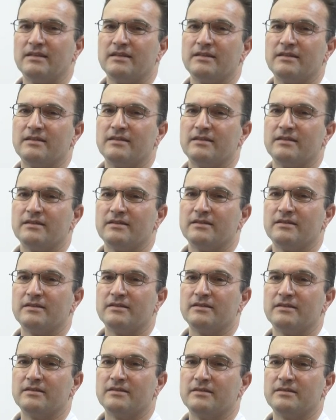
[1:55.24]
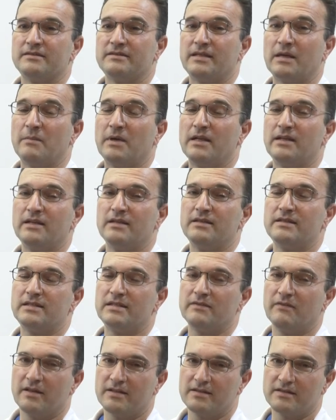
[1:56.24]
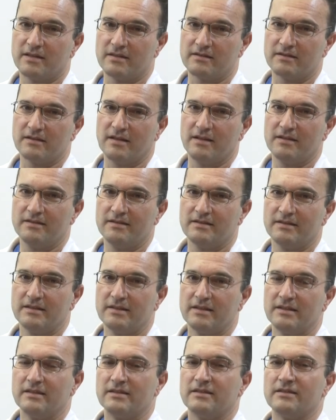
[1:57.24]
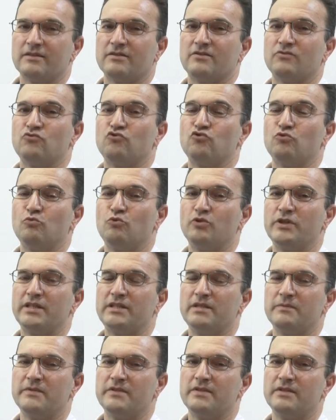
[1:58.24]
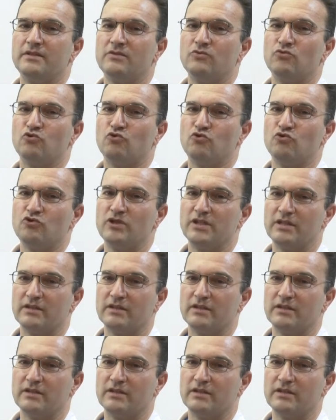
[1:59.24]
e, temelleri Sivas'ta atılan e, Cumhuriyetimizin 100.